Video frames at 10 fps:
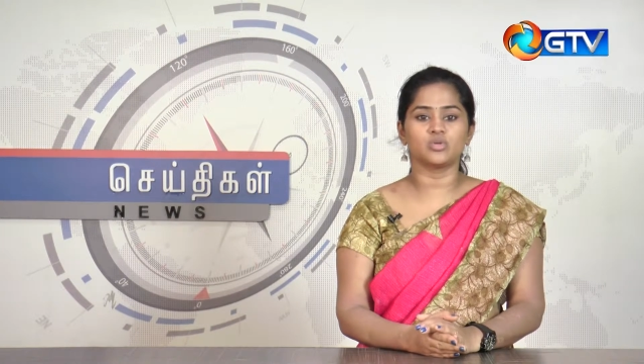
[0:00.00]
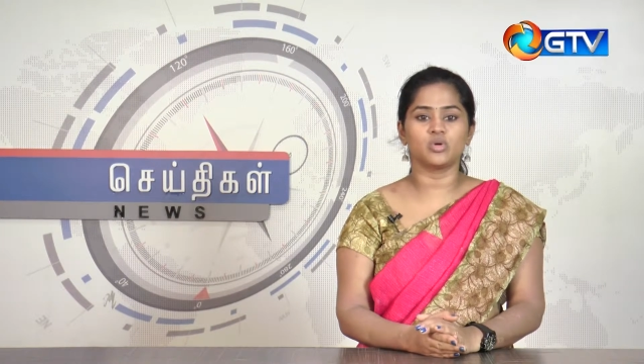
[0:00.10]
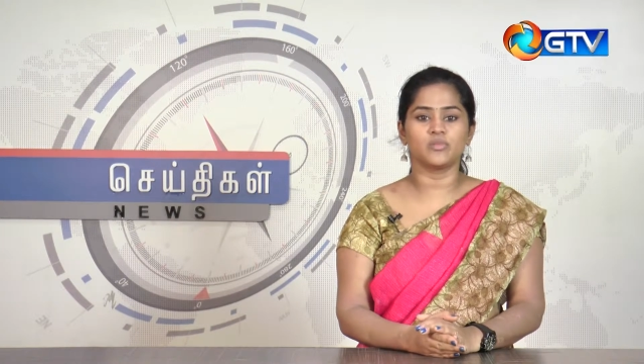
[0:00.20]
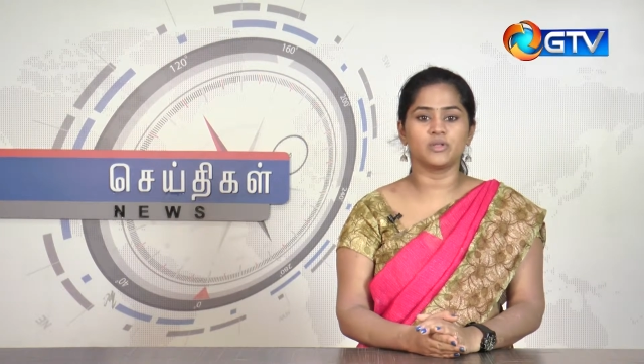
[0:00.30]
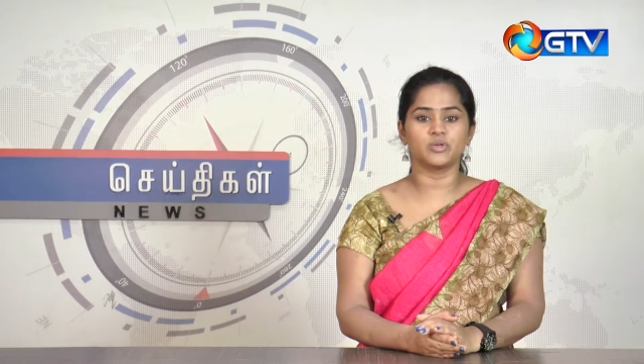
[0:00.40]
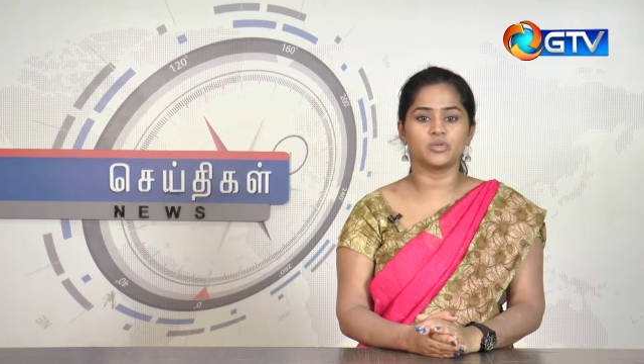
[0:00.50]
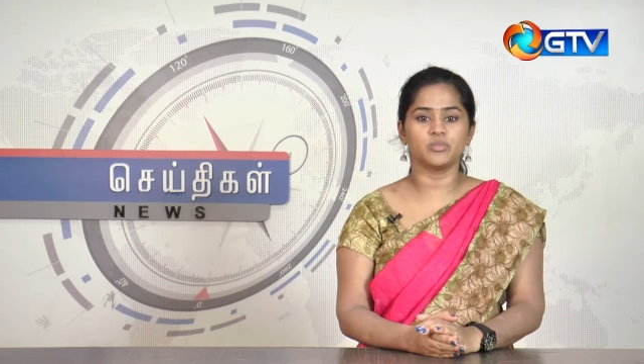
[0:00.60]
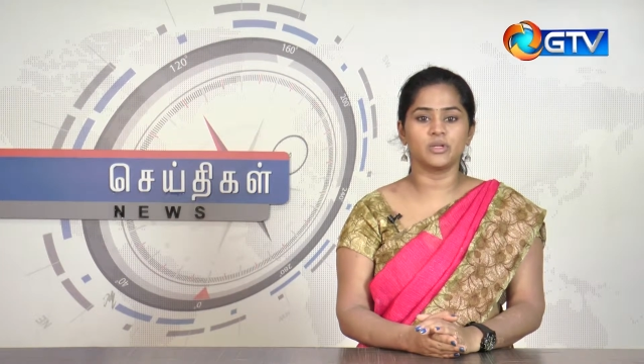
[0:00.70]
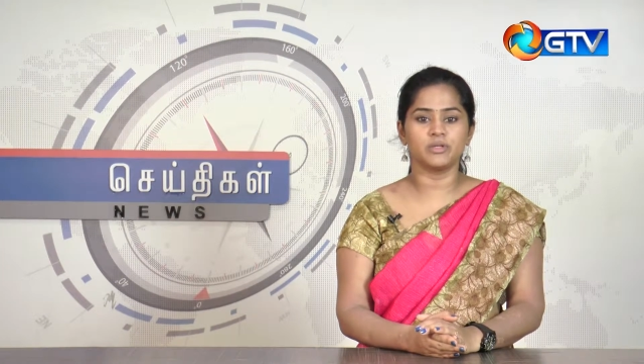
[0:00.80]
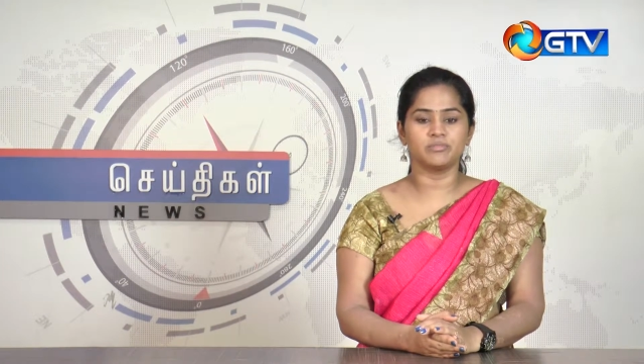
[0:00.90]
ஜோகோ
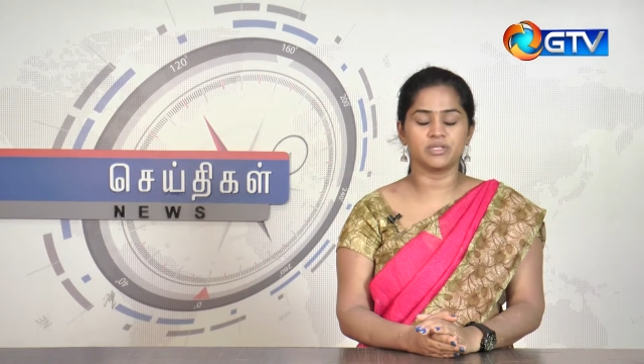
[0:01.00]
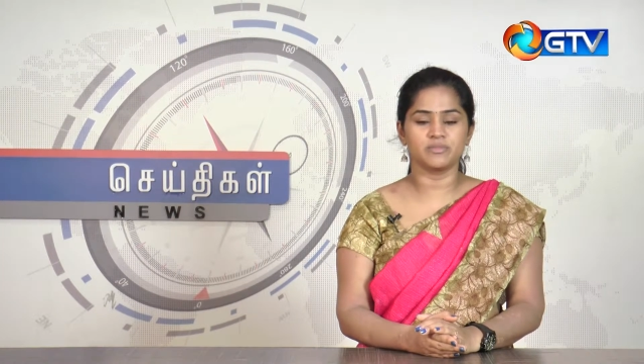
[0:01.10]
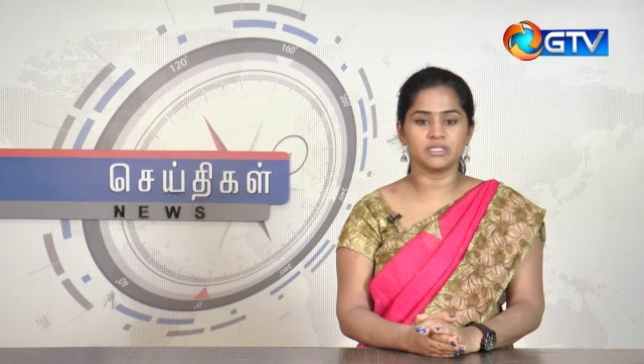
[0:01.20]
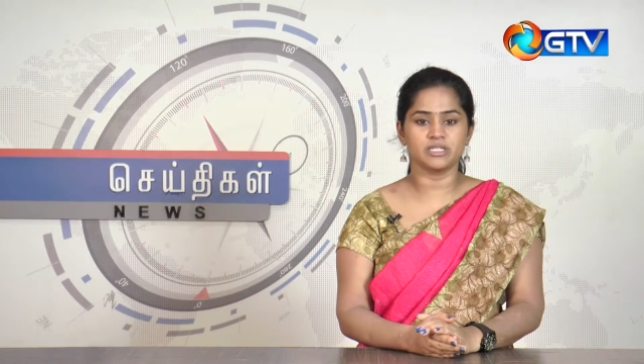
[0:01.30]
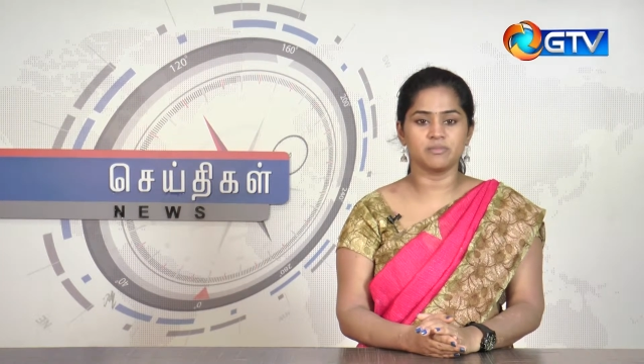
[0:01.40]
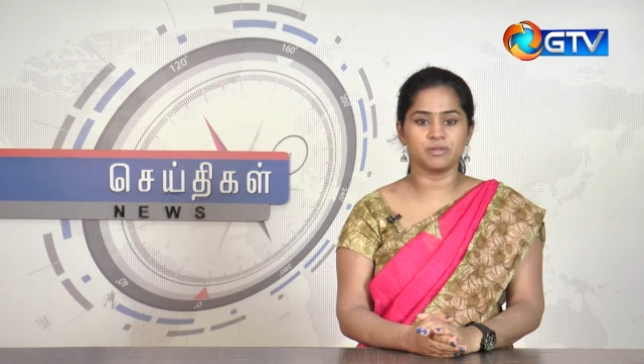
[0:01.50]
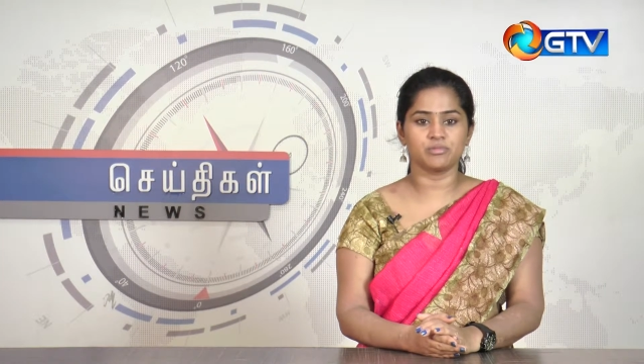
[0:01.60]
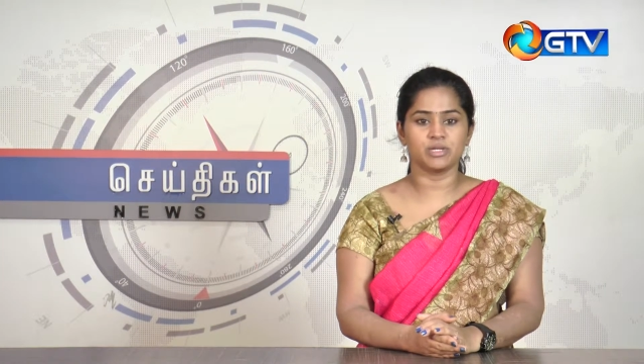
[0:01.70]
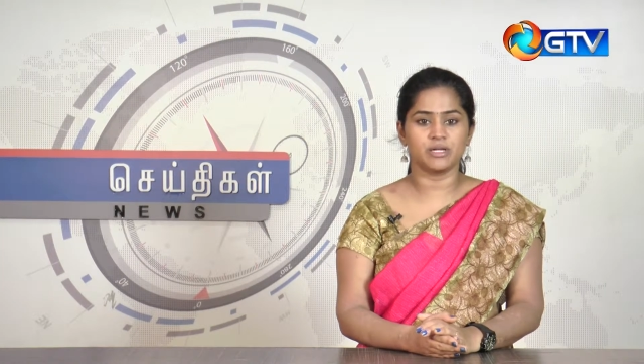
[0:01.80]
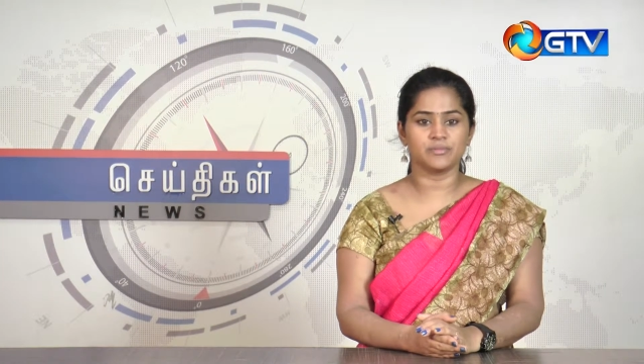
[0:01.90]
விடோரோ மீண்டும் தெரிவு
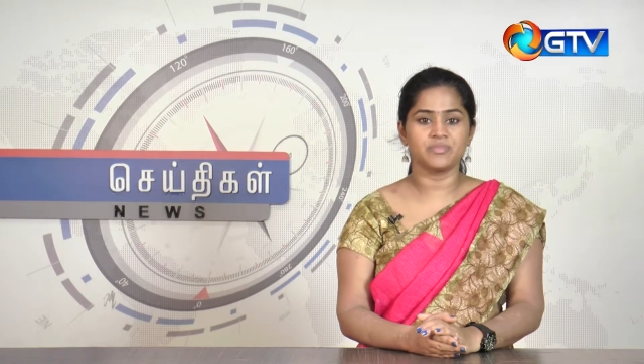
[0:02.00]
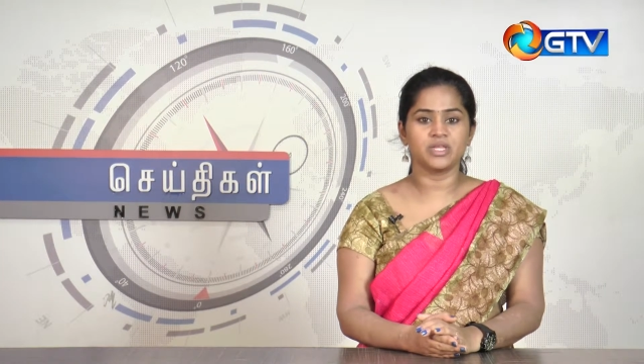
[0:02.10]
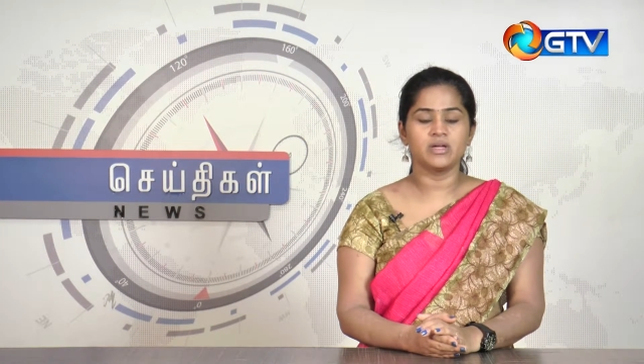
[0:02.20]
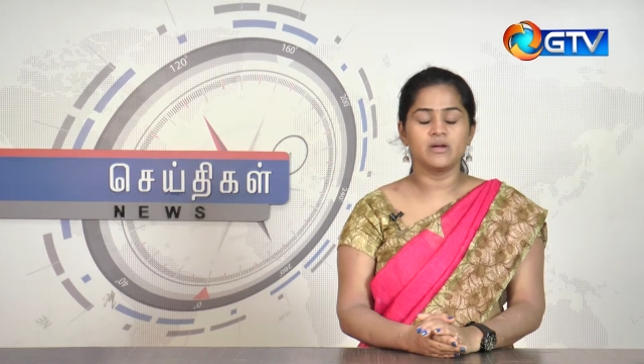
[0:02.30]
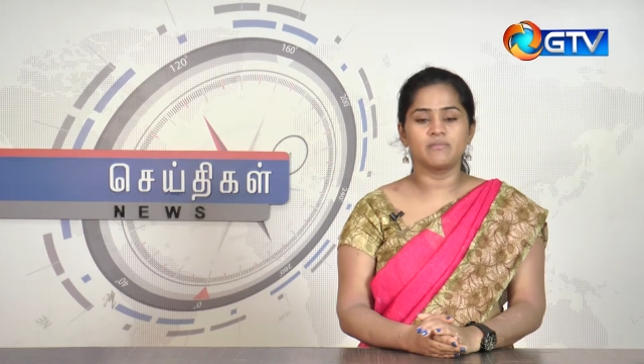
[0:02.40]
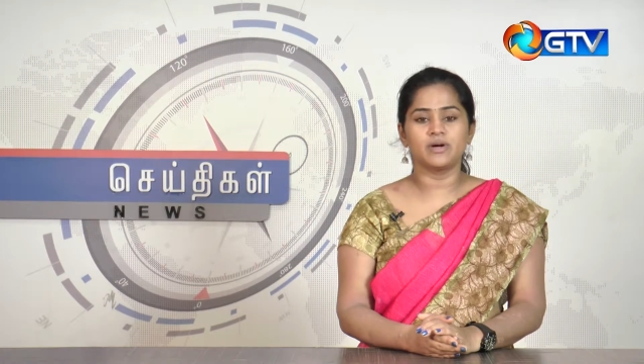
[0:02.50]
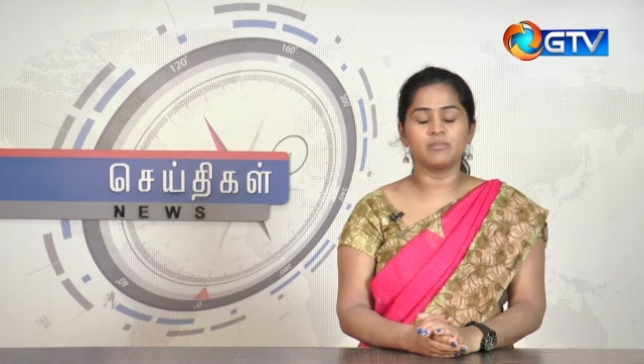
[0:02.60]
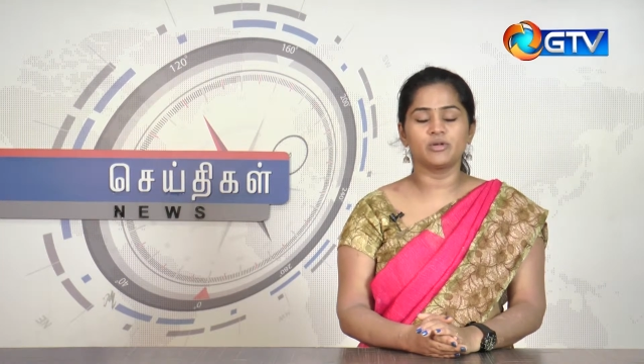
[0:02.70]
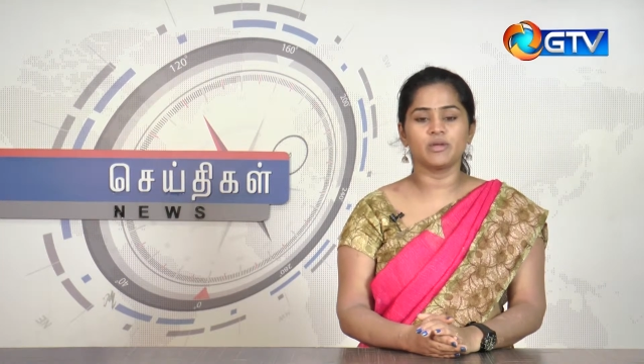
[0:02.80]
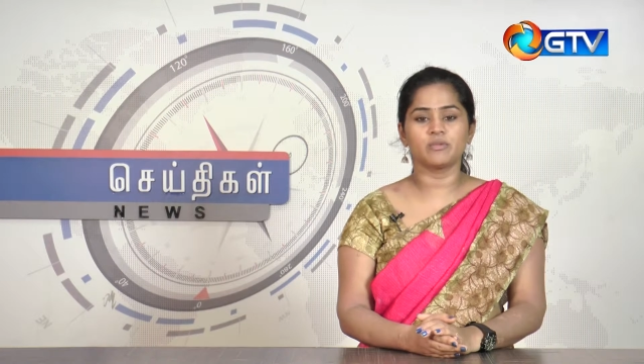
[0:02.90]
செய்யப்பட்டுள்ளார்
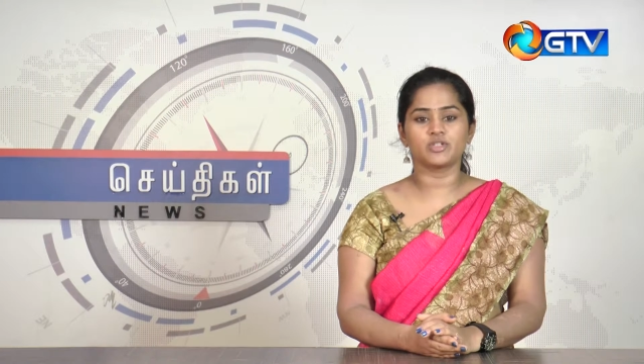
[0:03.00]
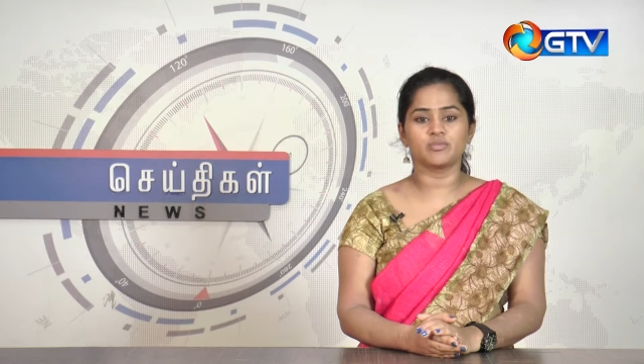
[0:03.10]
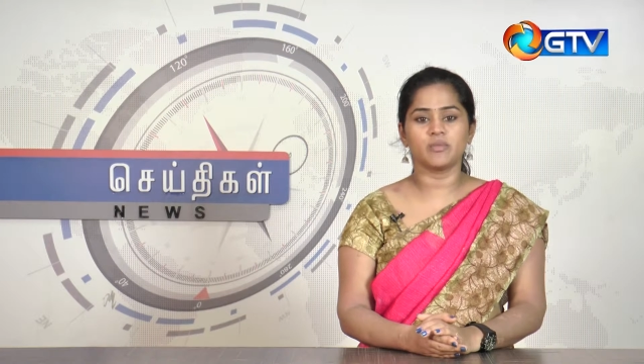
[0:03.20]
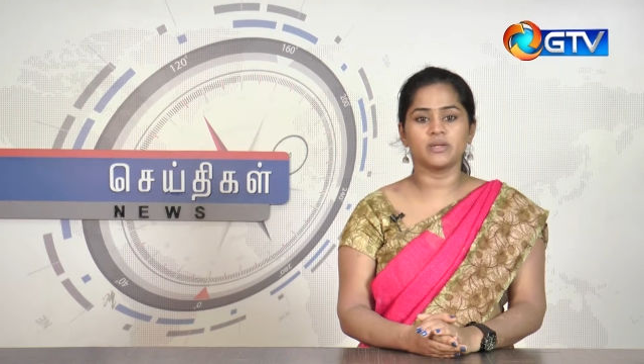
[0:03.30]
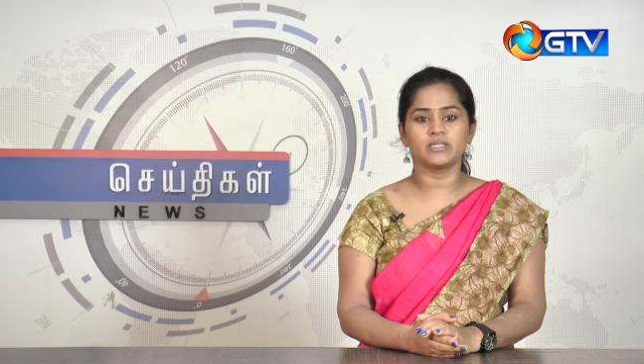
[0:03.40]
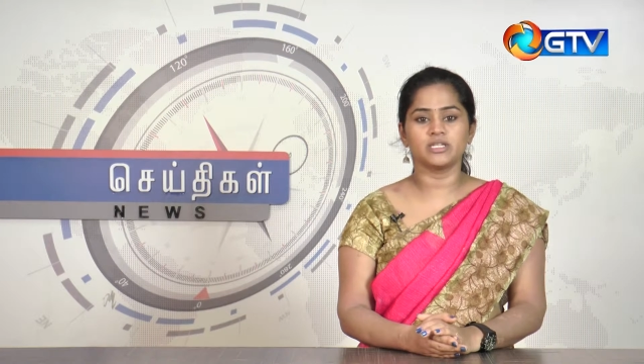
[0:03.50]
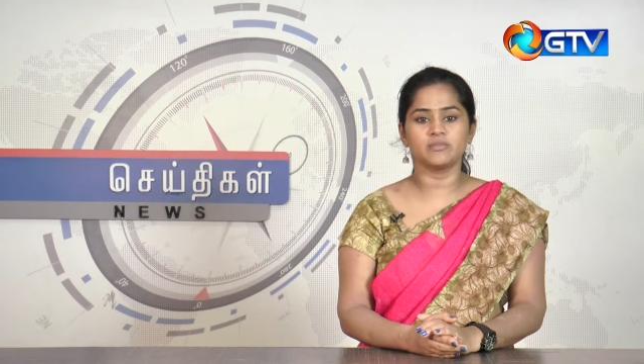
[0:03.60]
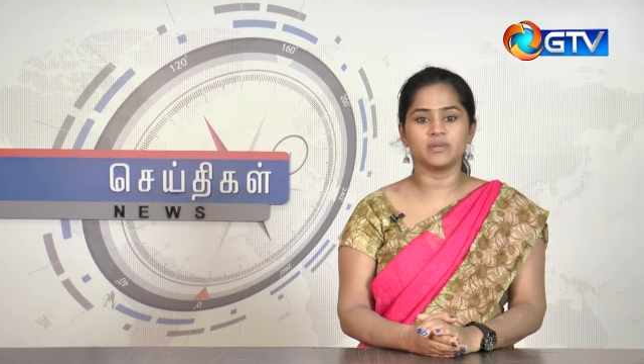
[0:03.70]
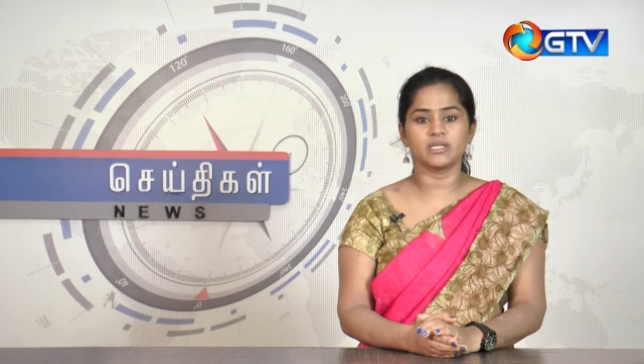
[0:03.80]
வன்முறை மற்றும் அமைதியின்மை